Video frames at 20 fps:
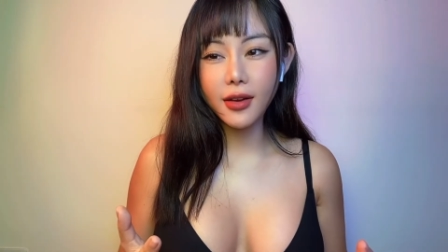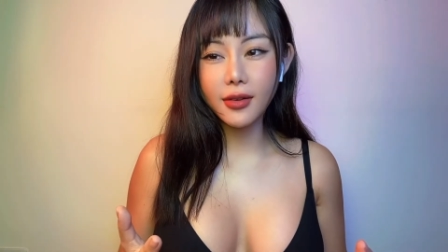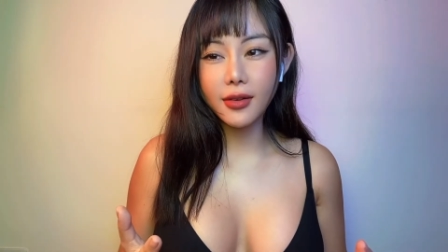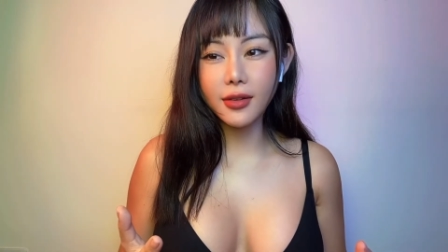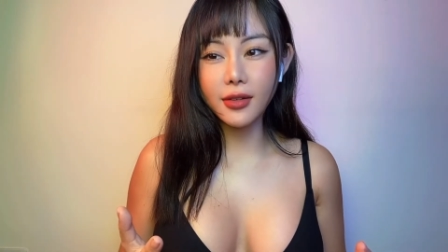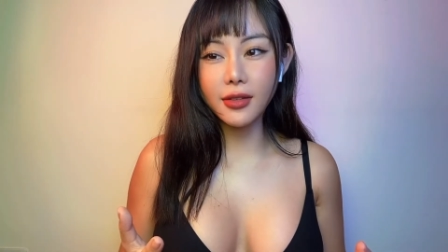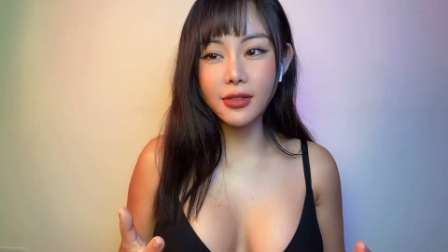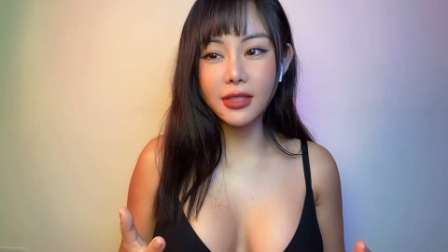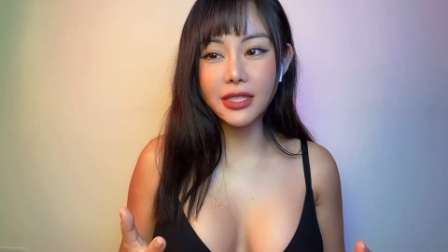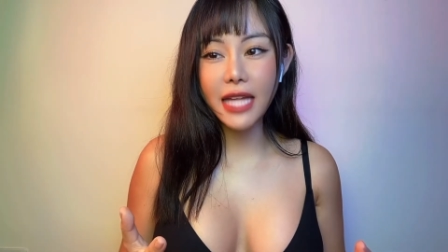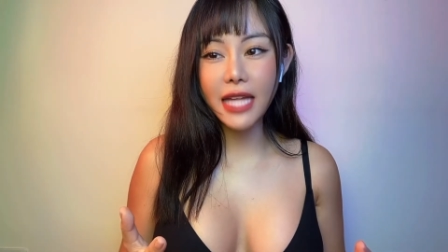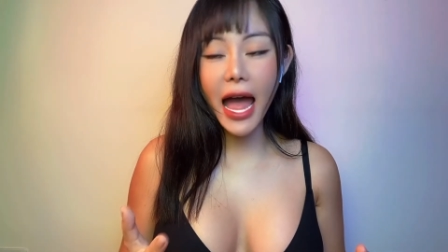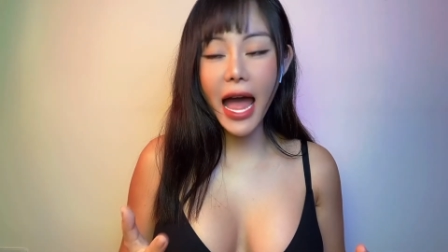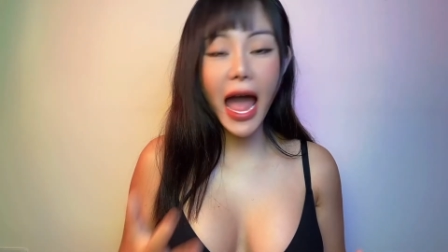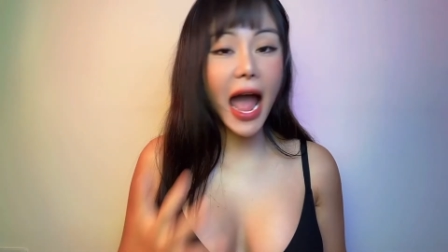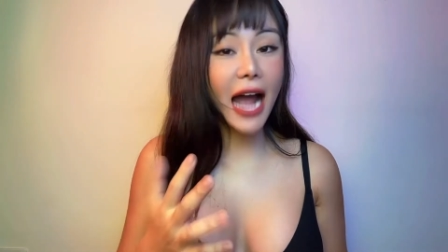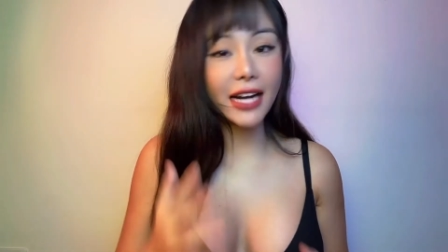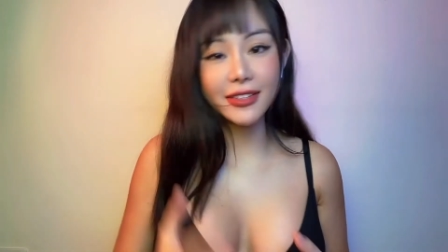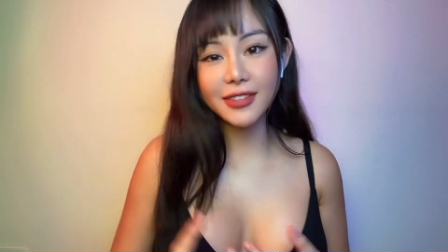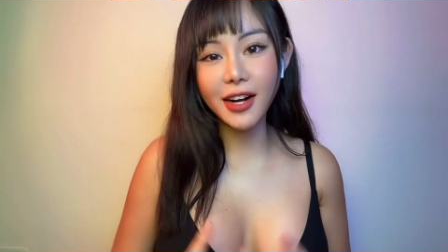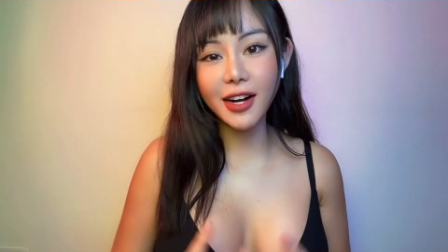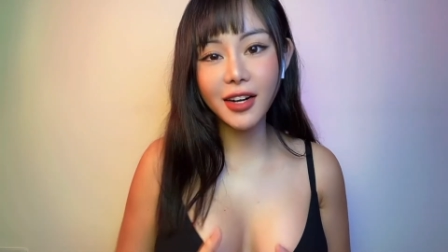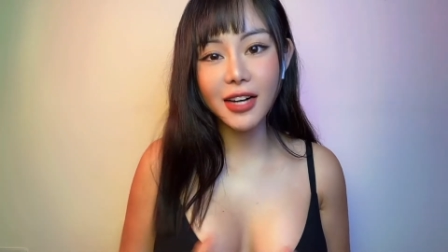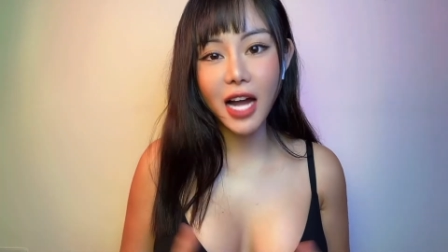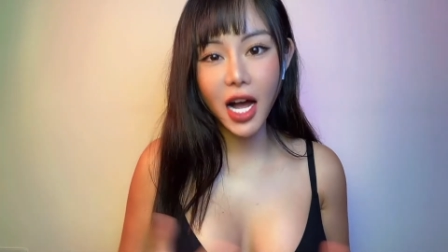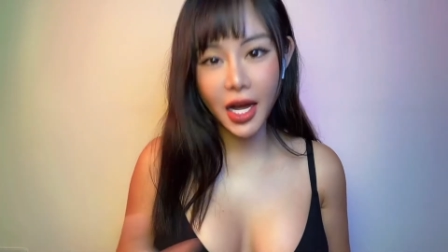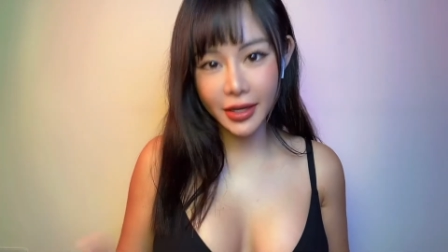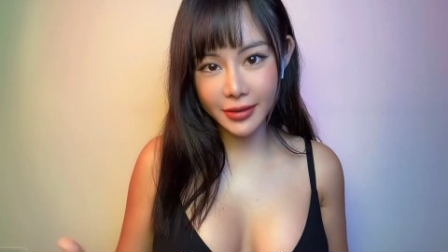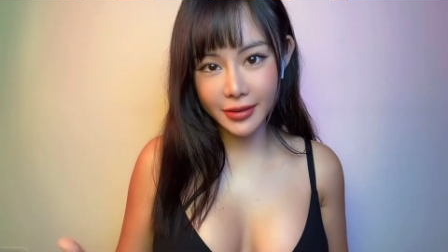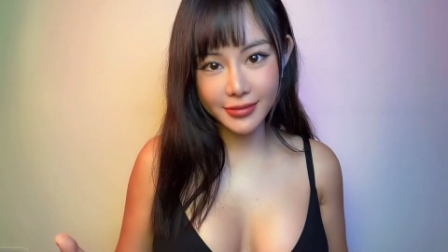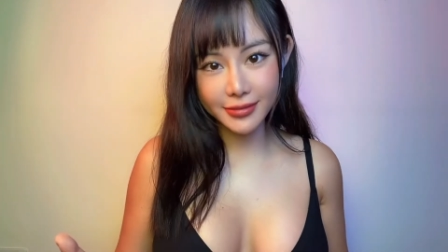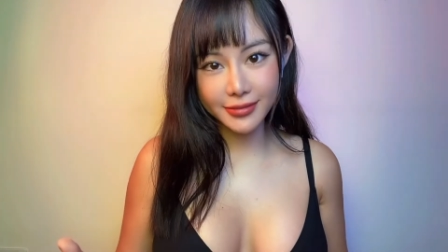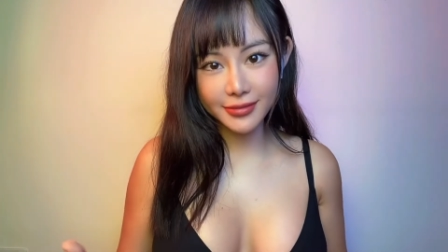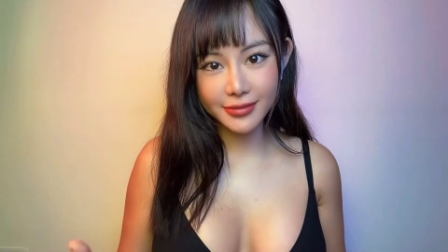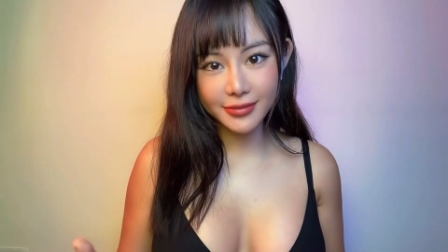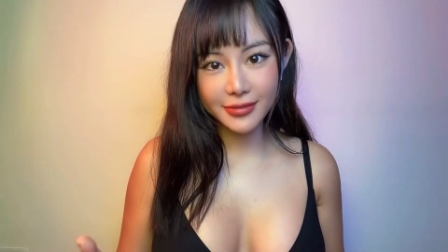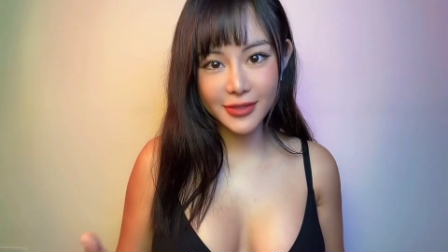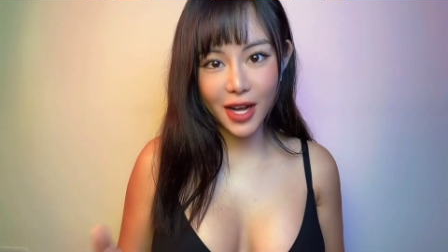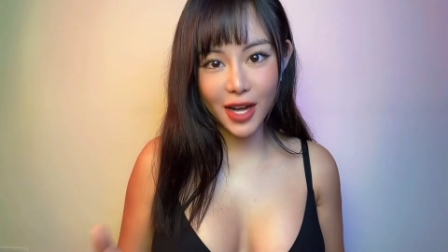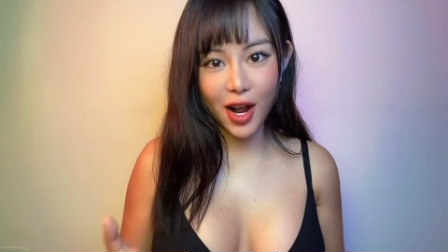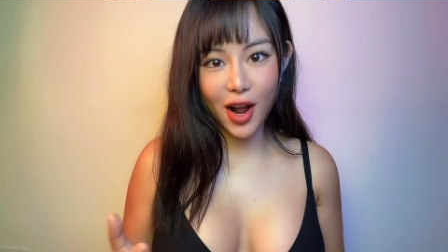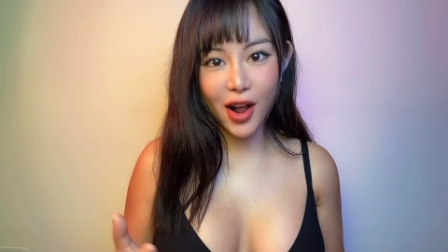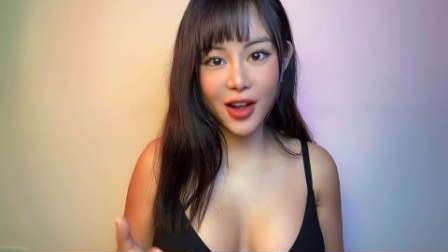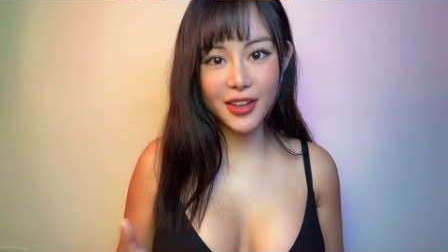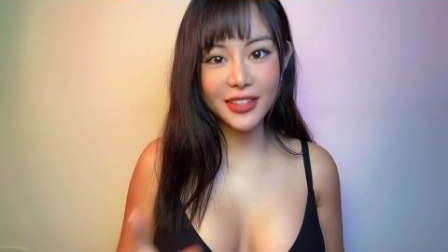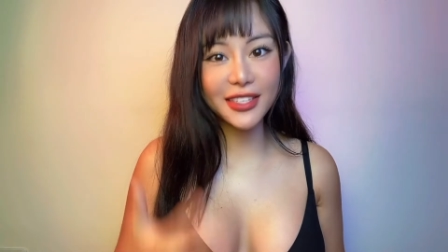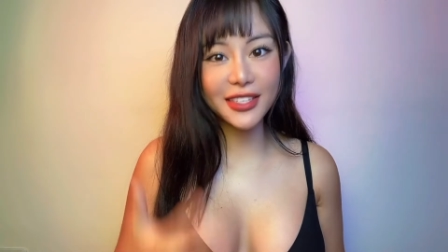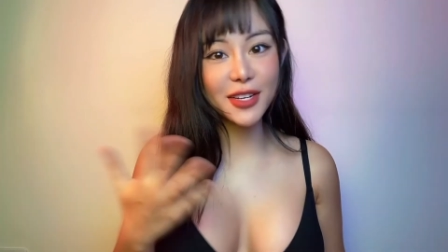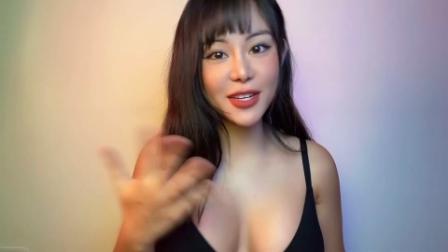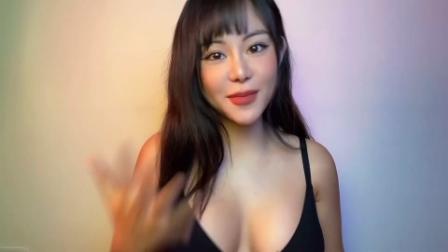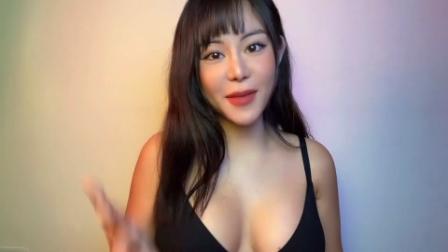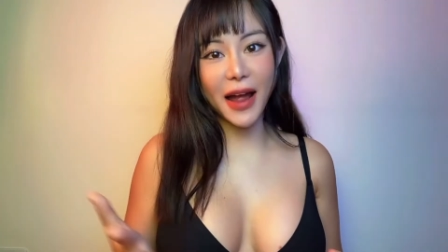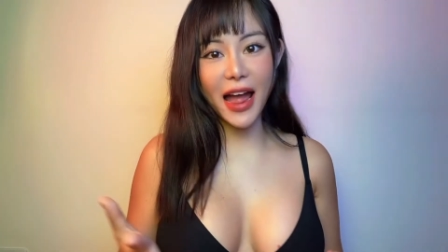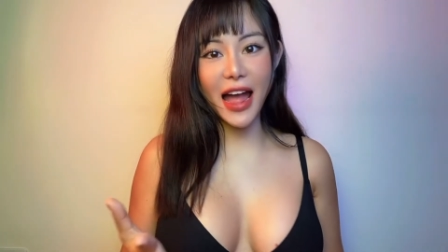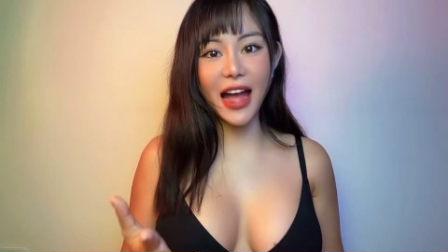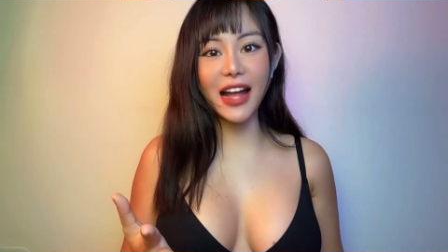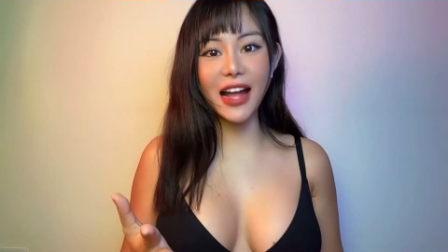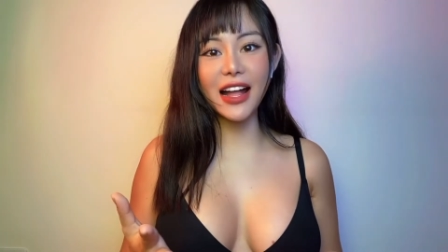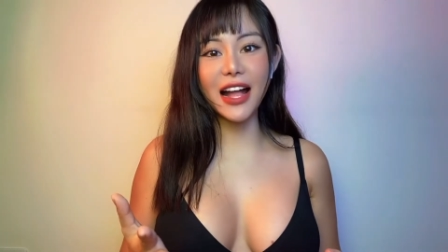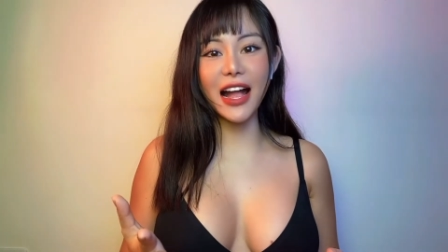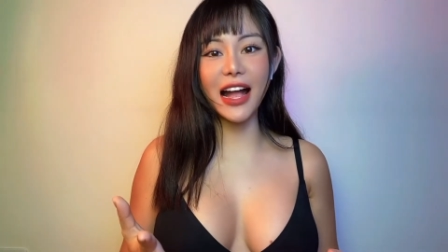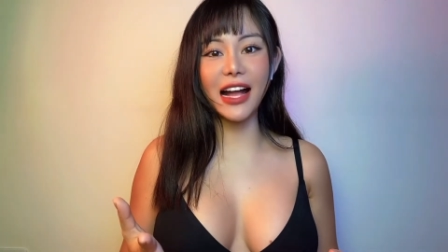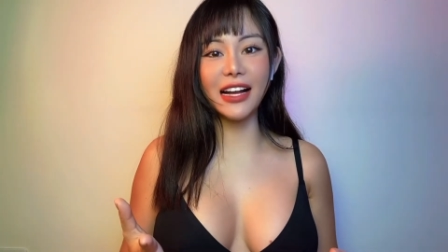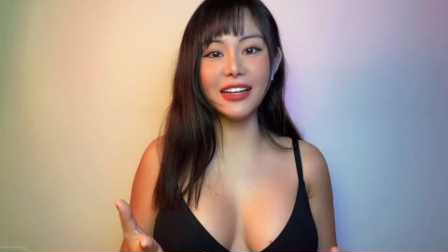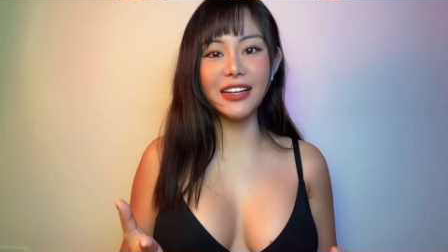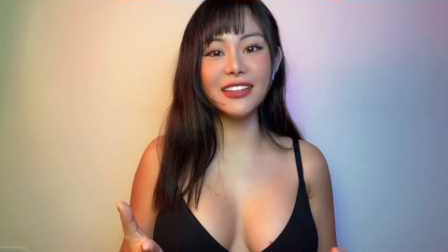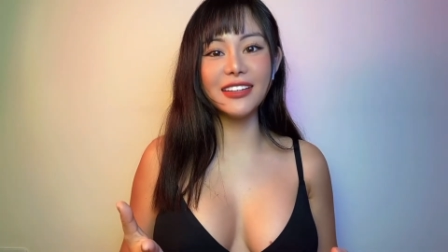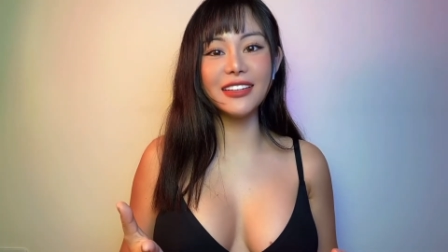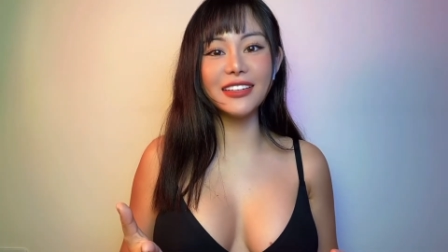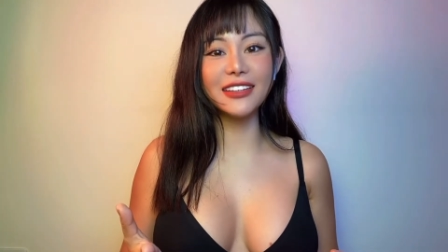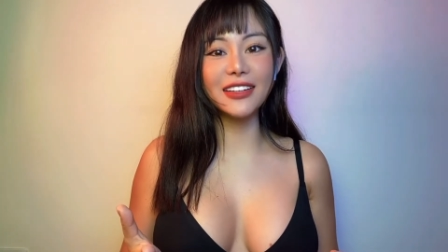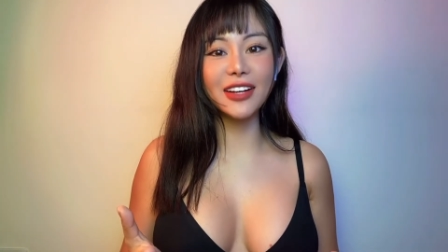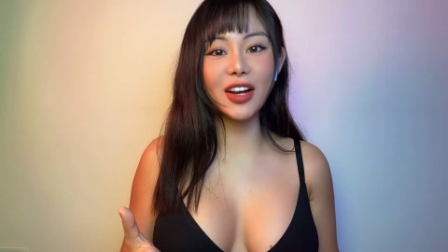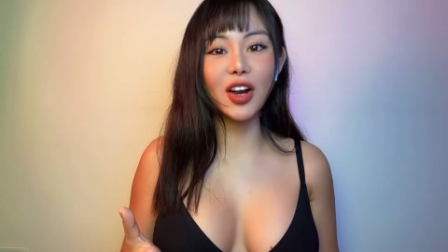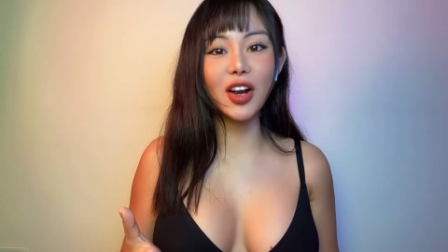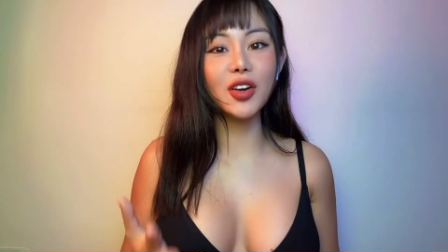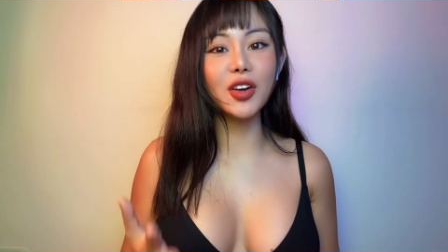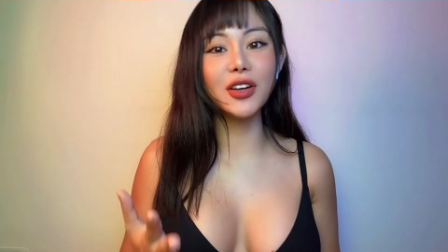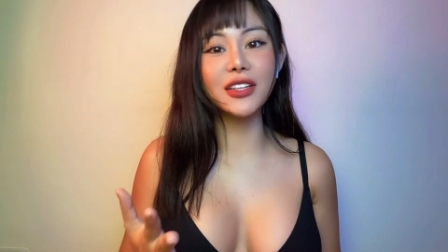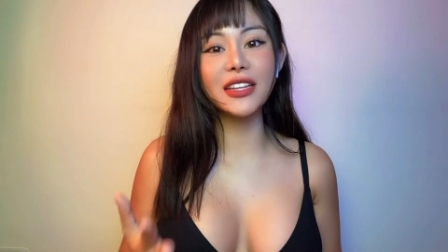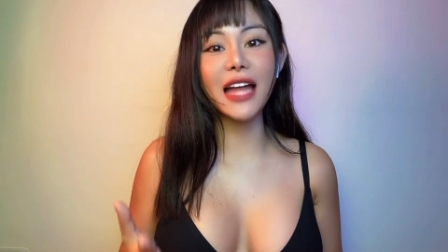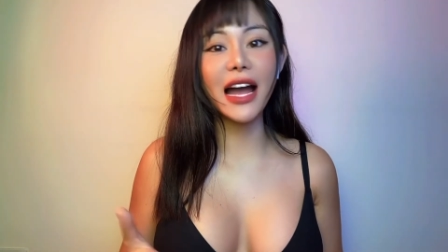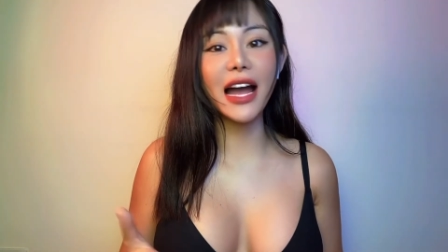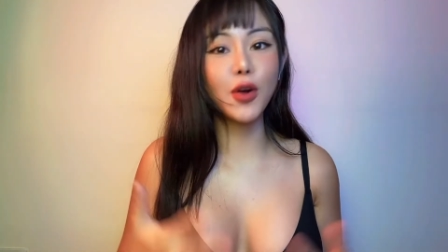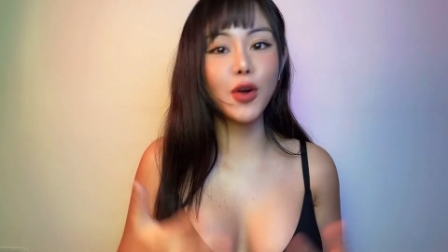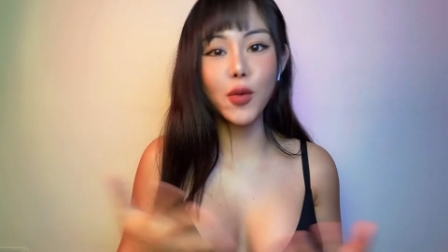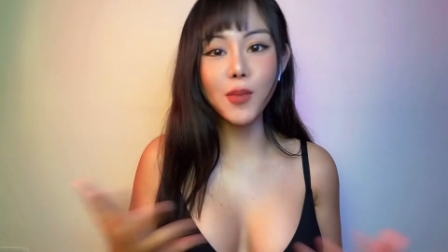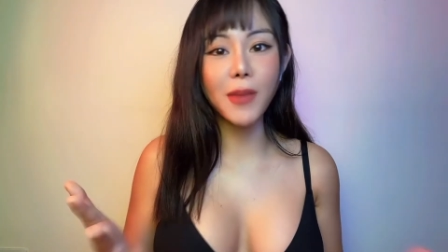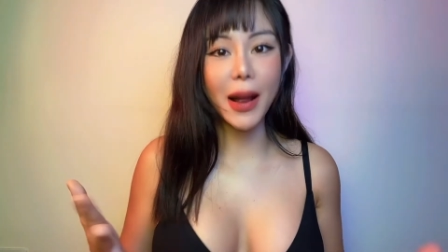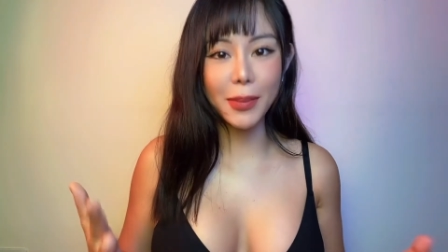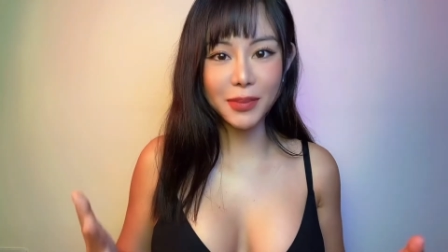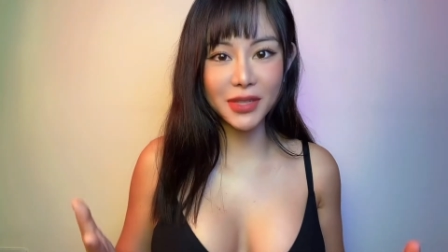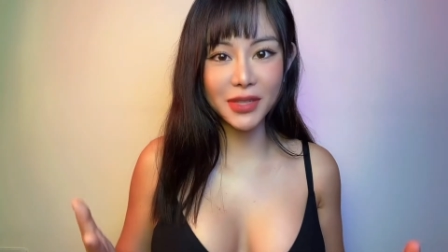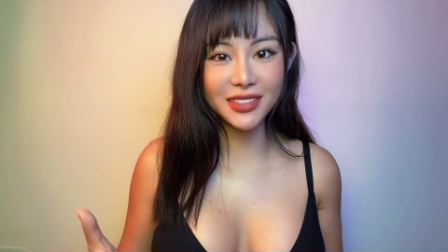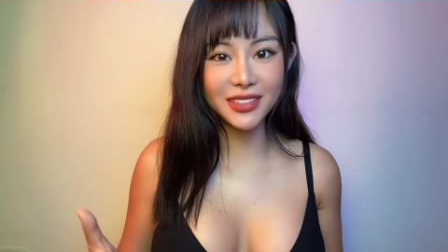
người ta ăn rất là ít đó nhưng mà hả người ta cũng mập nữa